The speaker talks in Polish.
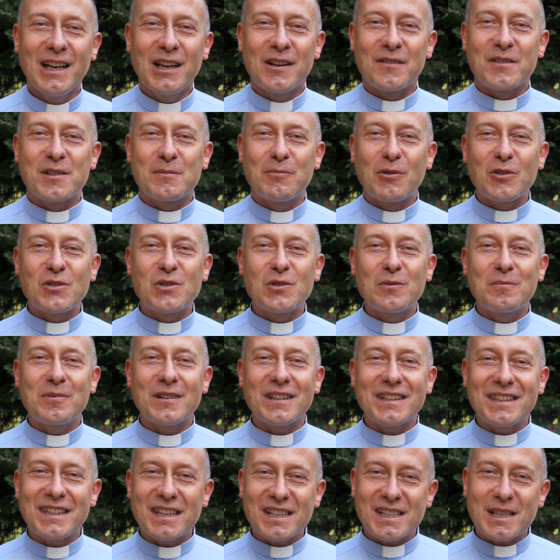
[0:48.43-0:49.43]
w sposób
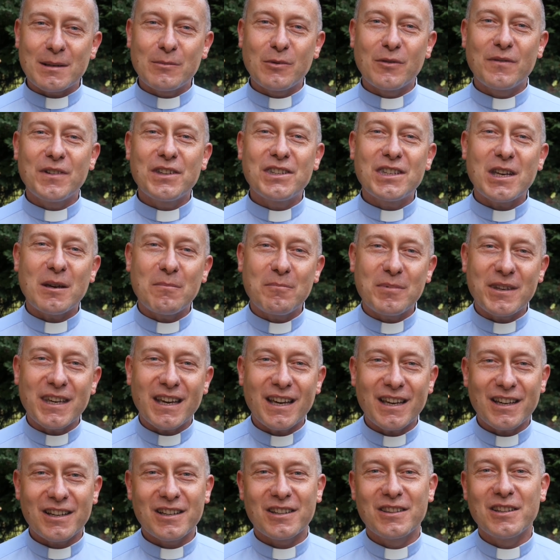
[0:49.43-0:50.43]
niesamowicie
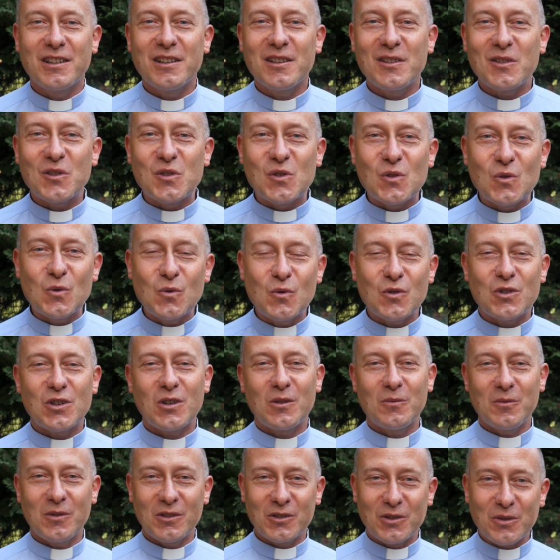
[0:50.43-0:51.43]
piękny
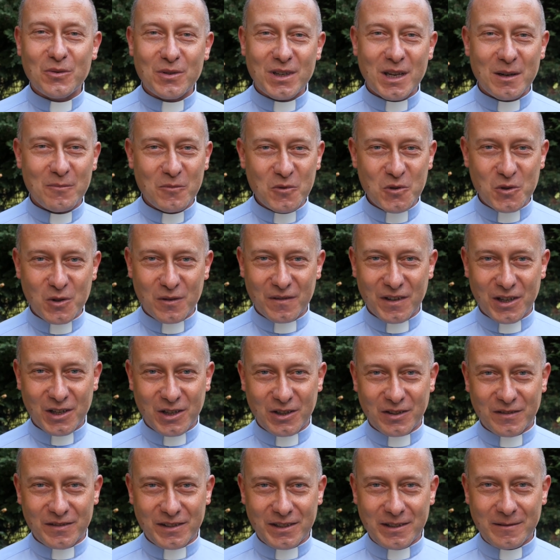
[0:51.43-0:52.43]
służą drugiemu
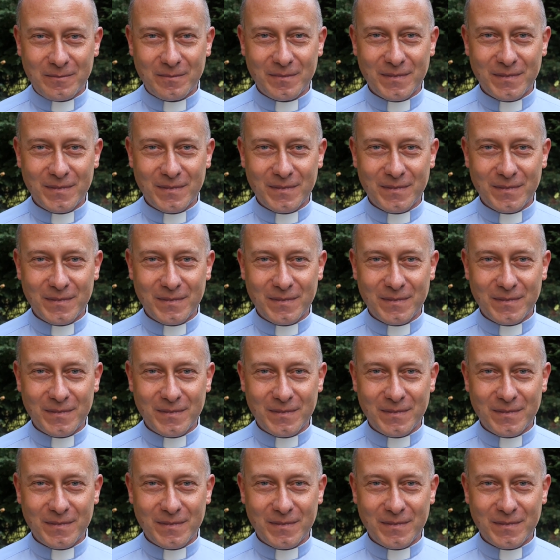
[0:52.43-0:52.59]
człowiekowi.